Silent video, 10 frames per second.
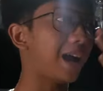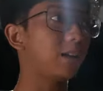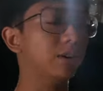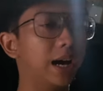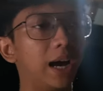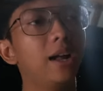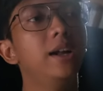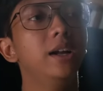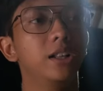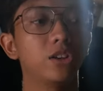makannya udah.
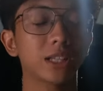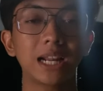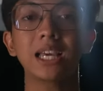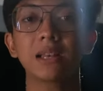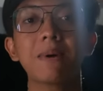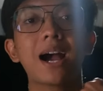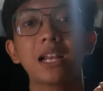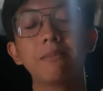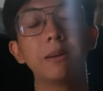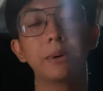Terus sekarang kita
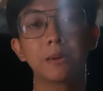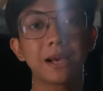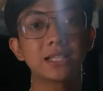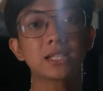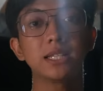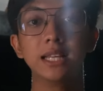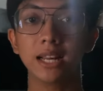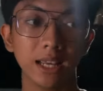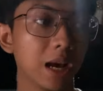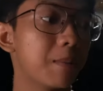makannya bener-bener masak
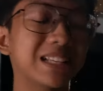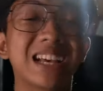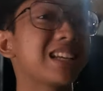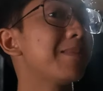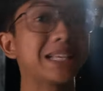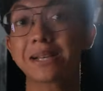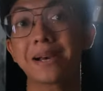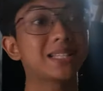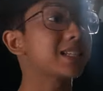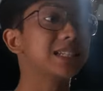sendiri, yang masaknya
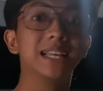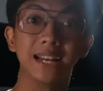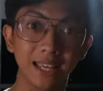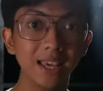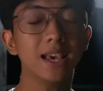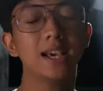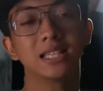masak-masak sendiri.